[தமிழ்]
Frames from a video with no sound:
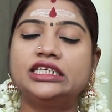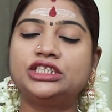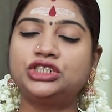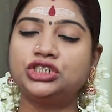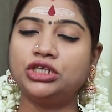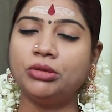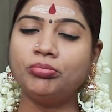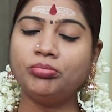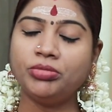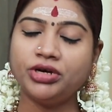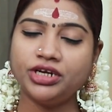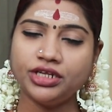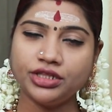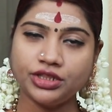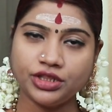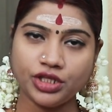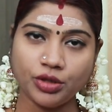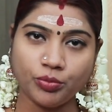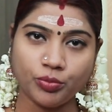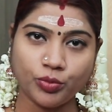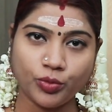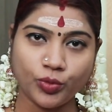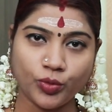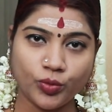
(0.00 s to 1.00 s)

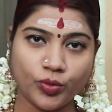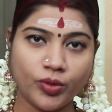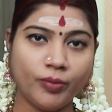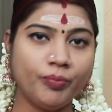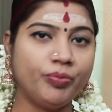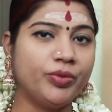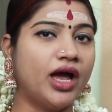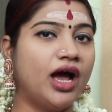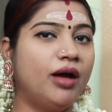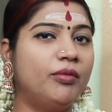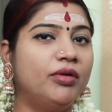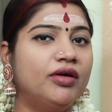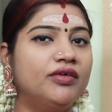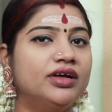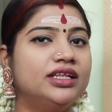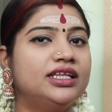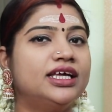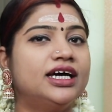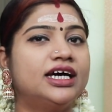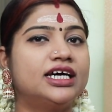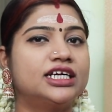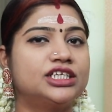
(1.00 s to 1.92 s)
செம்பருத்தி பூவும் நாம் வந்து